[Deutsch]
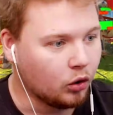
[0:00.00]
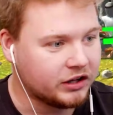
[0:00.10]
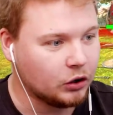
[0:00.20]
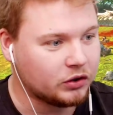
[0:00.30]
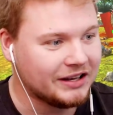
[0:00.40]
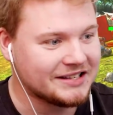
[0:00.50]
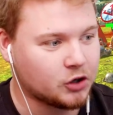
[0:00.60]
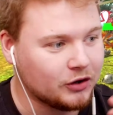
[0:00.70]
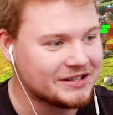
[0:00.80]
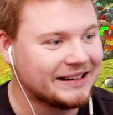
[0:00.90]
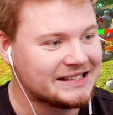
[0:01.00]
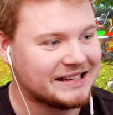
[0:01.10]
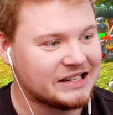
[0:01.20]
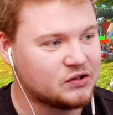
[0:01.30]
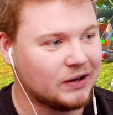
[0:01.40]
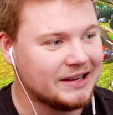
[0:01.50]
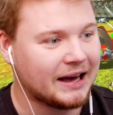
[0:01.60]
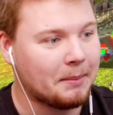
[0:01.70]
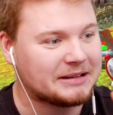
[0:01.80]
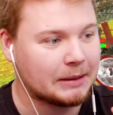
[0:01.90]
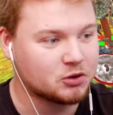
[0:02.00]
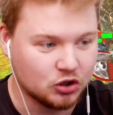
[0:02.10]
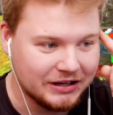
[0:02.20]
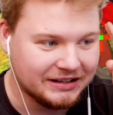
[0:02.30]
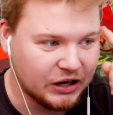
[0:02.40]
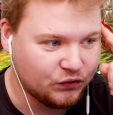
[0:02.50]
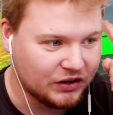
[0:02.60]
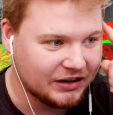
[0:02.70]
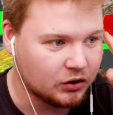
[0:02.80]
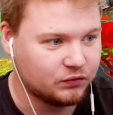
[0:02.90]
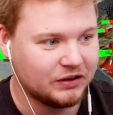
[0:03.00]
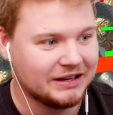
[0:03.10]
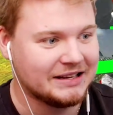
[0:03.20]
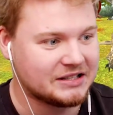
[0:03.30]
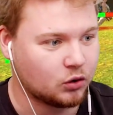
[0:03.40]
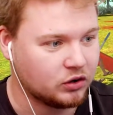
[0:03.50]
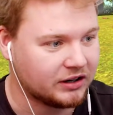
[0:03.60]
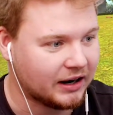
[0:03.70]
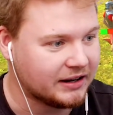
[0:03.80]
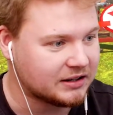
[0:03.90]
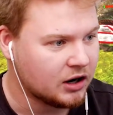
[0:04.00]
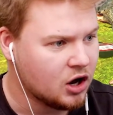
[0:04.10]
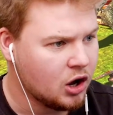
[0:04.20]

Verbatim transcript: Okay, okay, es könnte sein, dass ich das jetzt verliere, aber ich habe schon eine Idee für die, für die nächste Runde gleich.